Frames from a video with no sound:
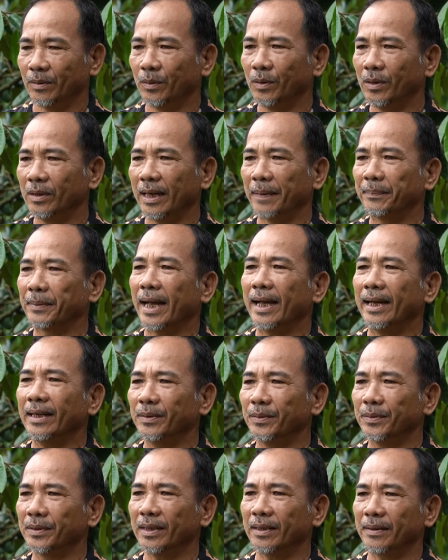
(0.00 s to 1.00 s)
của đạm
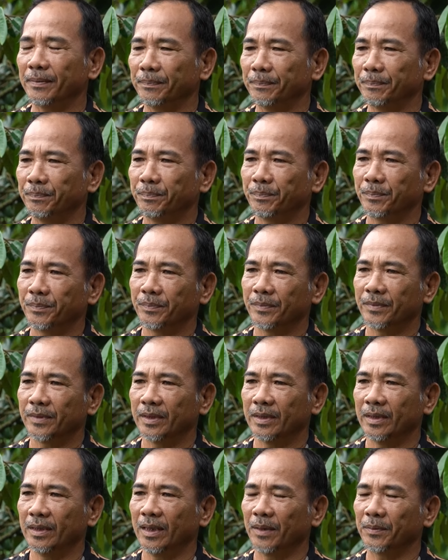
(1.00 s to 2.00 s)
cá luôn đó
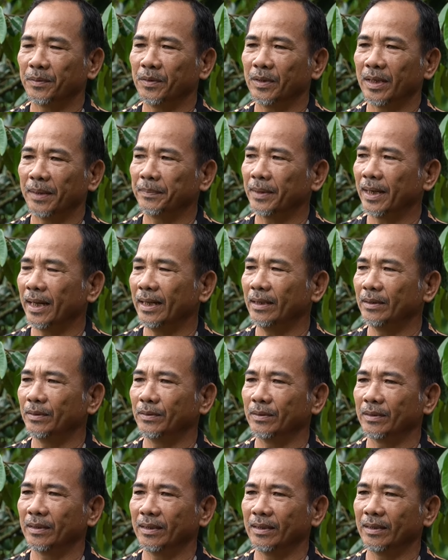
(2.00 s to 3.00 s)
sinh học của đạm cá
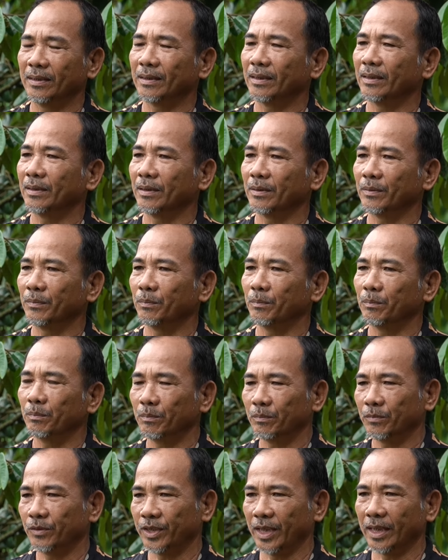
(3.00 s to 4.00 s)
luôn đó
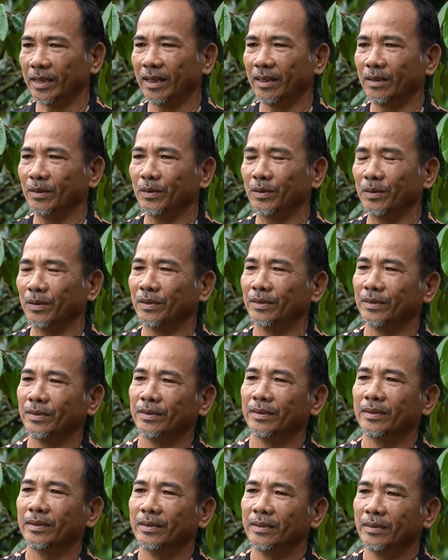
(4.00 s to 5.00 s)
xịt lên luôn
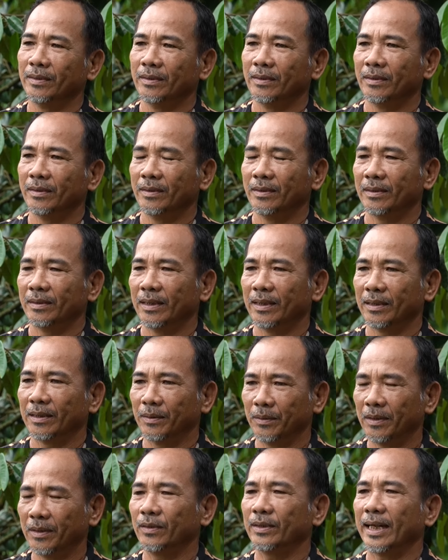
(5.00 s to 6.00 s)
là
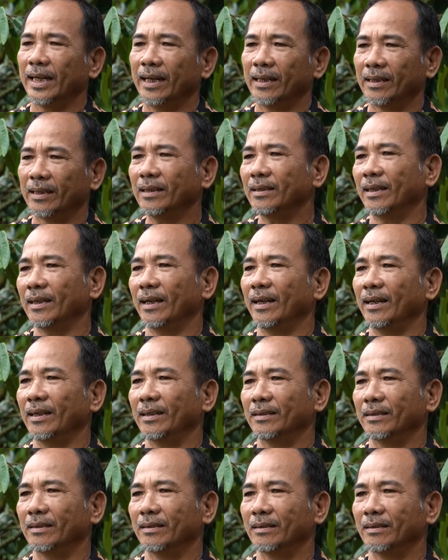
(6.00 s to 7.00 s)
nó nó ra rất lẹ
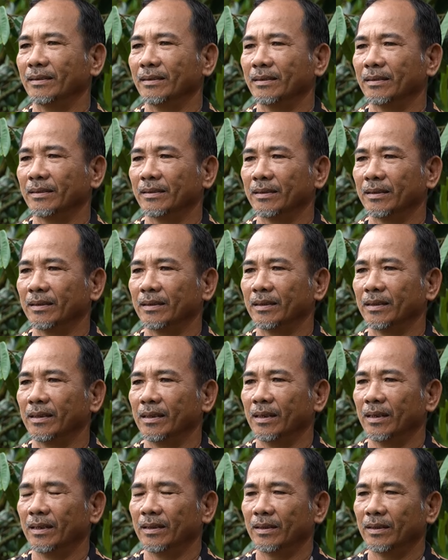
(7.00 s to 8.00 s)

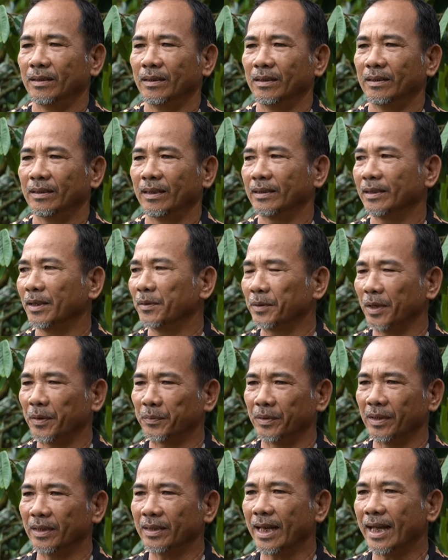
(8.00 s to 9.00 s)
đó, là trong
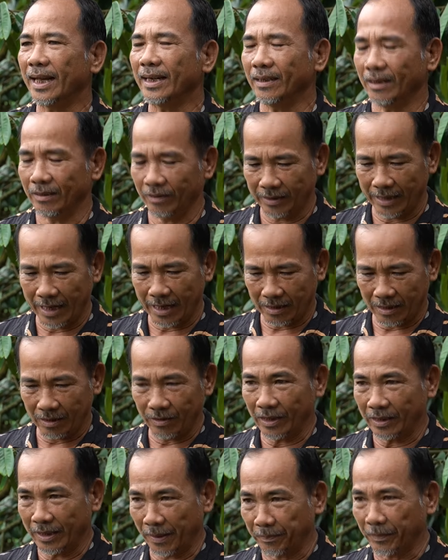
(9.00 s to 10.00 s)
vòng nửa tháng là nó ra
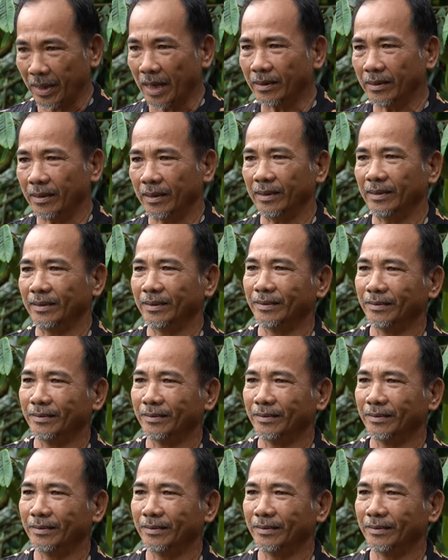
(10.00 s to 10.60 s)
cả năm tấc rồi